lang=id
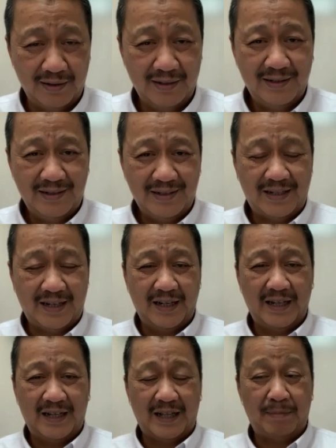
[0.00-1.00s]
Okay.
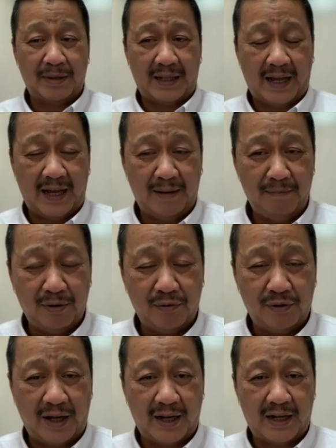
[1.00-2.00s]
Jadi kita bertahan
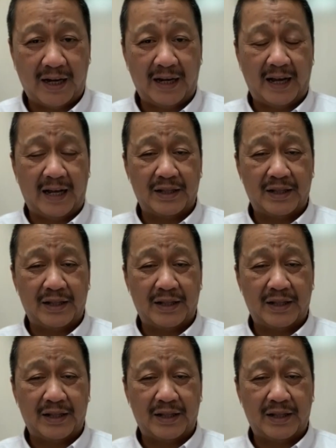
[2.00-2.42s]
menggunakan